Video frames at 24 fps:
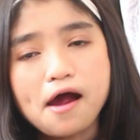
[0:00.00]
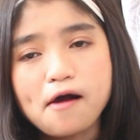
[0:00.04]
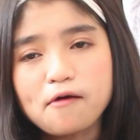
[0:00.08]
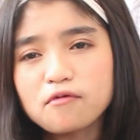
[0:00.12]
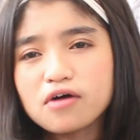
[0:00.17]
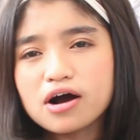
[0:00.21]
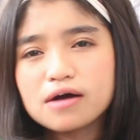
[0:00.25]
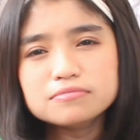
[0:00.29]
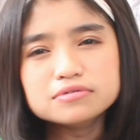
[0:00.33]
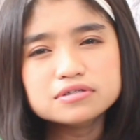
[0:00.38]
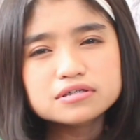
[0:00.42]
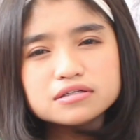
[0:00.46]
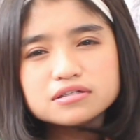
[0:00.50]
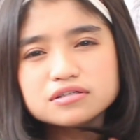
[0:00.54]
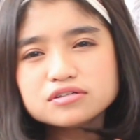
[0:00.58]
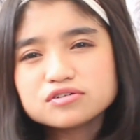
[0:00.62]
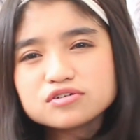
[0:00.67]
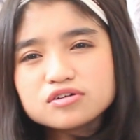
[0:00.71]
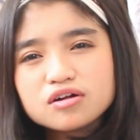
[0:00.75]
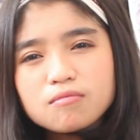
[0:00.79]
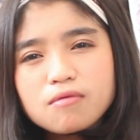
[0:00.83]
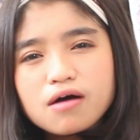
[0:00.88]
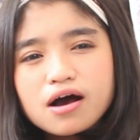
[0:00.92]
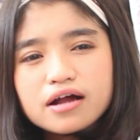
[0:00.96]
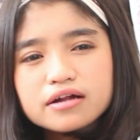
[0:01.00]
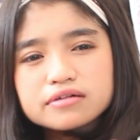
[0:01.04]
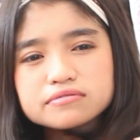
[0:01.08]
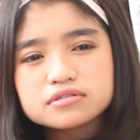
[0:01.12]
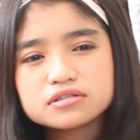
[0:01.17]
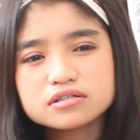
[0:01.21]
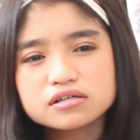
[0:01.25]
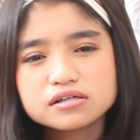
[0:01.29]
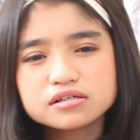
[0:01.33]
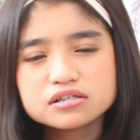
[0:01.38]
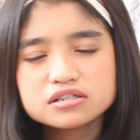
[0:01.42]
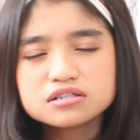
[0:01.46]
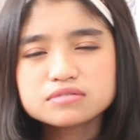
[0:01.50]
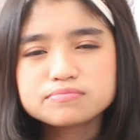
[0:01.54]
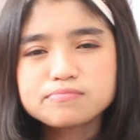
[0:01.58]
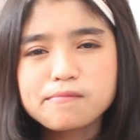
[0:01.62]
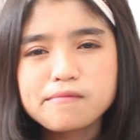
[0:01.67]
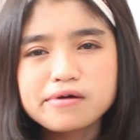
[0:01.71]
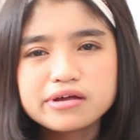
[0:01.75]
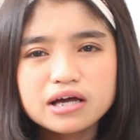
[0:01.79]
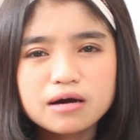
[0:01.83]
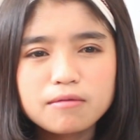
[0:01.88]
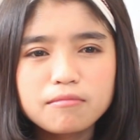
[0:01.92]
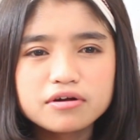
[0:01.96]
nggak bisa sih kalau makan challenge
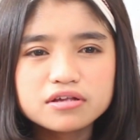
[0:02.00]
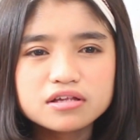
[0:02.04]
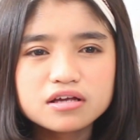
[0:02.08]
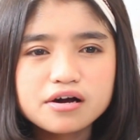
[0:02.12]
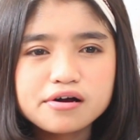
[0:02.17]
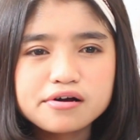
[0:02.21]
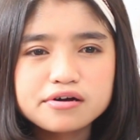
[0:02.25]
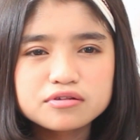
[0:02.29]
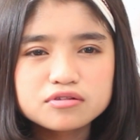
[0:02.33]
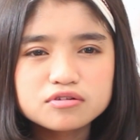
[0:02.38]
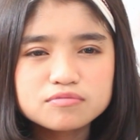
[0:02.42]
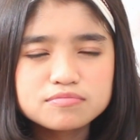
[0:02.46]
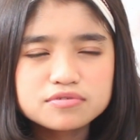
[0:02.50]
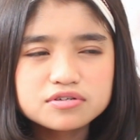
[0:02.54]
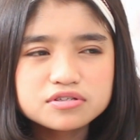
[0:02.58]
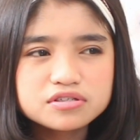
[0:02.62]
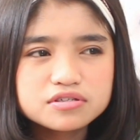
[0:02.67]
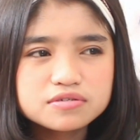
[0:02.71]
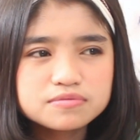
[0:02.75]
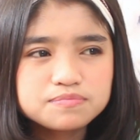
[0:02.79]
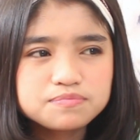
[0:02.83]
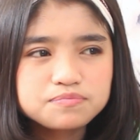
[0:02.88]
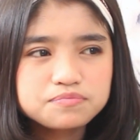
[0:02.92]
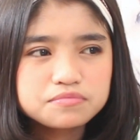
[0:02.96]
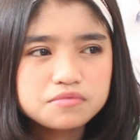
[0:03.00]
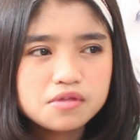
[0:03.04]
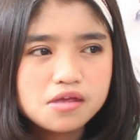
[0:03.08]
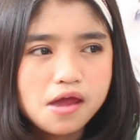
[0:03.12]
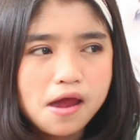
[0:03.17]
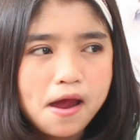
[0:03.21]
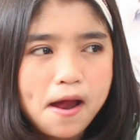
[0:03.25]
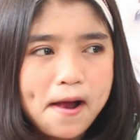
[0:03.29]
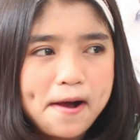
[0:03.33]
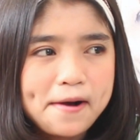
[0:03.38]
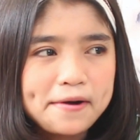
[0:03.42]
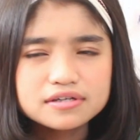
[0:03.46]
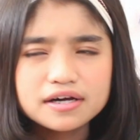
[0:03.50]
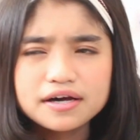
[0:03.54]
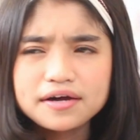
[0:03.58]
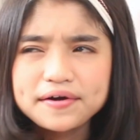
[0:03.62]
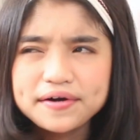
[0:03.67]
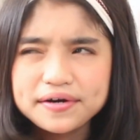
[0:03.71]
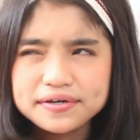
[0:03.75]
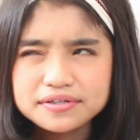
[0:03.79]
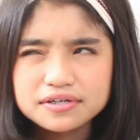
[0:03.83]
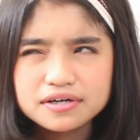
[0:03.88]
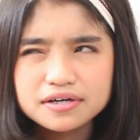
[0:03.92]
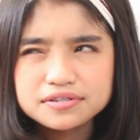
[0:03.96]
banyak-banyak gitu persis ya. eh
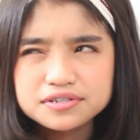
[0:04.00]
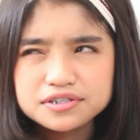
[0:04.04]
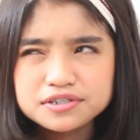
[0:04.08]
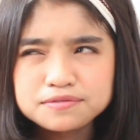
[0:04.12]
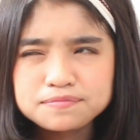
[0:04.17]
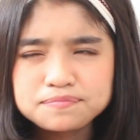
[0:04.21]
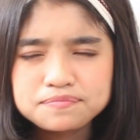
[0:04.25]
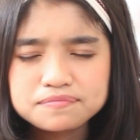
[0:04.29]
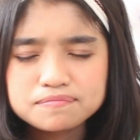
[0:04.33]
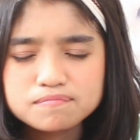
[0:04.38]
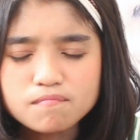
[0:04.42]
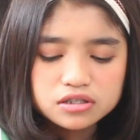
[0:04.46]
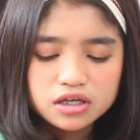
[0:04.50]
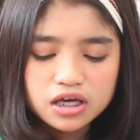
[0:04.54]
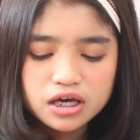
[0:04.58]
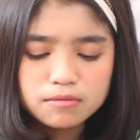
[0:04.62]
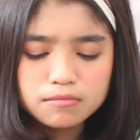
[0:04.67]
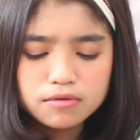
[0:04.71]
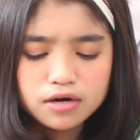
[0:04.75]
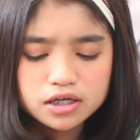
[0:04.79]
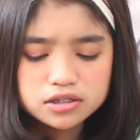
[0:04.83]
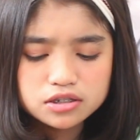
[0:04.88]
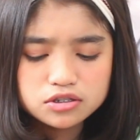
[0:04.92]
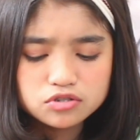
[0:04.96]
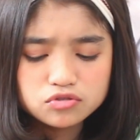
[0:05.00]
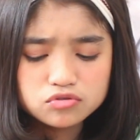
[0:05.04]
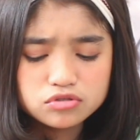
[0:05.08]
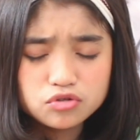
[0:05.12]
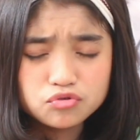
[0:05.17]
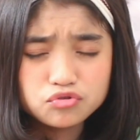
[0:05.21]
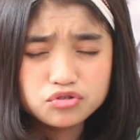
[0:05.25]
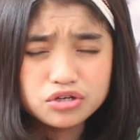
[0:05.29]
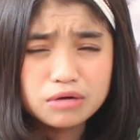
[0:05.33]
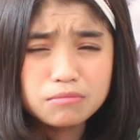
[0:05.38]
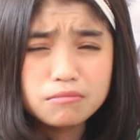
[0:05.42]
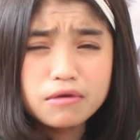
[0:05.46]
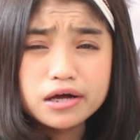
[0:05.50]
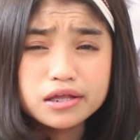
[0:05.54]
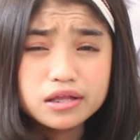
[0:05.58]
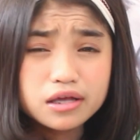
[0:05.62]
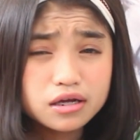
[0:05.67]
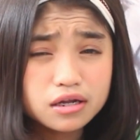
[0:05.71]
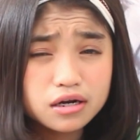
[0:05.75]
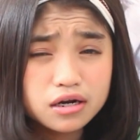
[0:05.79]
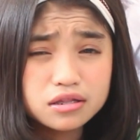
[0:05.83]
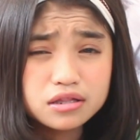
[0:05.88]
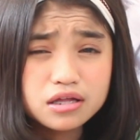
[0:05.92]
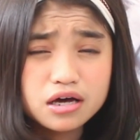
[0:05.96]
ngerti gak sih kayak makan sesuatu yang
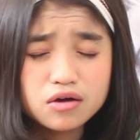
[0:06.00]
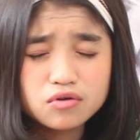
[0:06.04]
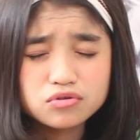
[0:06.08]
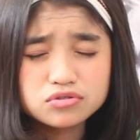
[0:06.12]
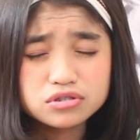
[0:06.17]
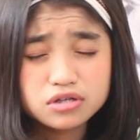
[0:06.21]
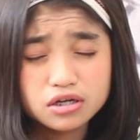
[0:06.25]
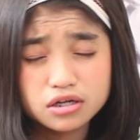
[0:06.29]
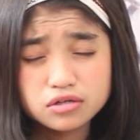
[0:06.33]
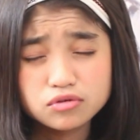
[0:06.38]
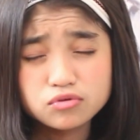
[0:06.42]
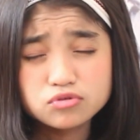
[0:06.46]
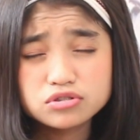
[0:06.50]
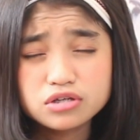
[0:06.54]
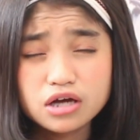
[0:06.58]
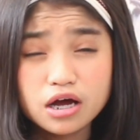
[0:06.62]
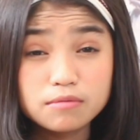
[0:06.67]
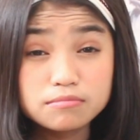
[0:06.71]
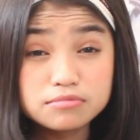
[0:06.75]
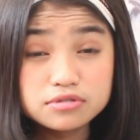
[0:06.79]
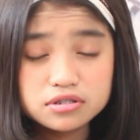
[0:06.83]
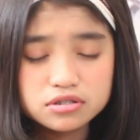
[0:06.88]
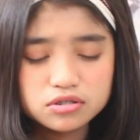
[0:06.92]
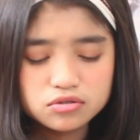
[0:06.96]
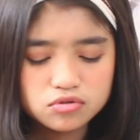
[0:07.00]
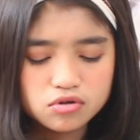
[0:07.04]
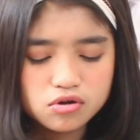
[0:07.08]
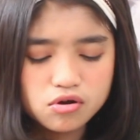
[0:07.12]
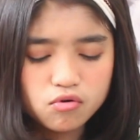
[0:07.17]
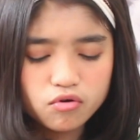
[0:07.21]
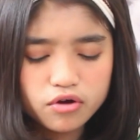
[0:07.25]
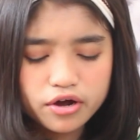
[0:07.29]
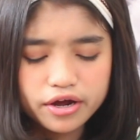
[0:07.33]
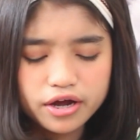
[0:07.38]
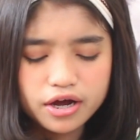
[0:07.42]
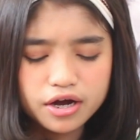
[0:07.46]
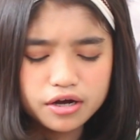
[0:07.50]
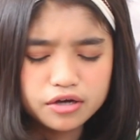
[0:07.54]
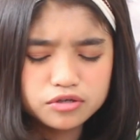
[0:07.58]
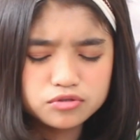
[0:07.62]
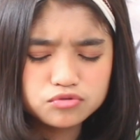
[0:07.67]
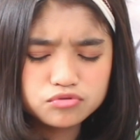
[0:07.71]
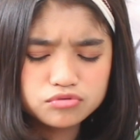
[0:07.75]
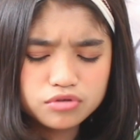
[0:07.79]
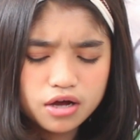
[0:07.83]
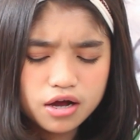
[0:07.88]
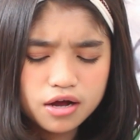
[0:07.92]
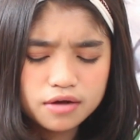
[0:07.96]
banyak dan harus sekaligus habis itu aku kayak agak
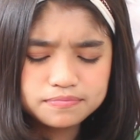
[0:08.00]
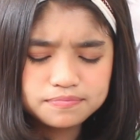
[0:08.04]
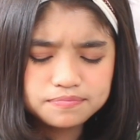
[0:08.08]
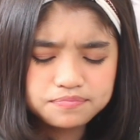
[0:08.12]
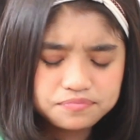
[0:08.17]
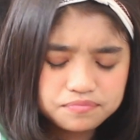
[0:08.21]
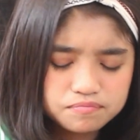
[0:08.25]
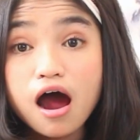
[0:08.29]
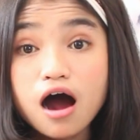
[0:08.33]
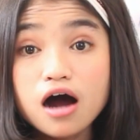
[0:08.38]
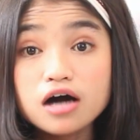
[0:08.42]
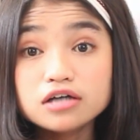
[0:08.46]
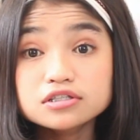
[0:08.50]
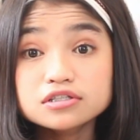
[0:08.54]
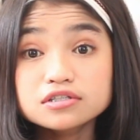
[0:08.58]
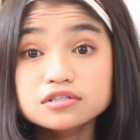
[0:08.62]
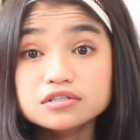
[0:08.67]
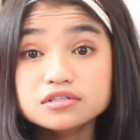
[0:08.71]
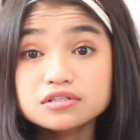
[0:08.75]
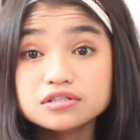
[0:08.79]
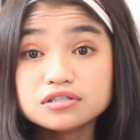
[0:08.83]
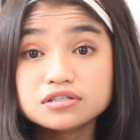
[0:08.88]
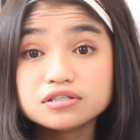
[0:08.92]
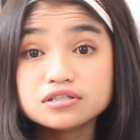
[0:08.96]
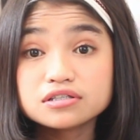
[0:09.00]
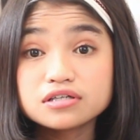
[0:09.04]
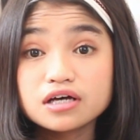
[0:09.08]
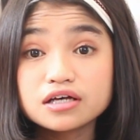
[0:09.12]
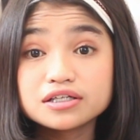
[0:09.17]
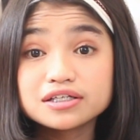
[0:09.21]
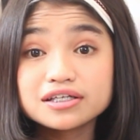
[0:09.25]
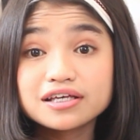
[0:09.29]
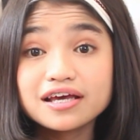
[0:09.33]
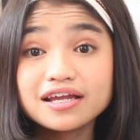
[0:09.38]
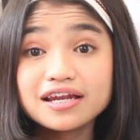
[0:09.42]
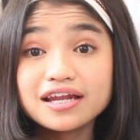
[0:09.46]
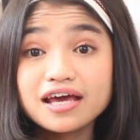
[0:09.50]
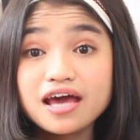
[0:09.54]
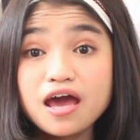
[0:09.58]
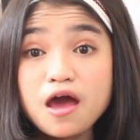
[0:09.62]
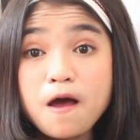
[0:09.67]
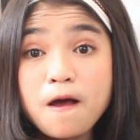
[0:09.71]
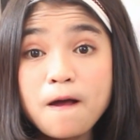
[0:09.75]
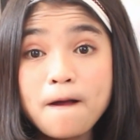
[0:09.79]
susah sisa segini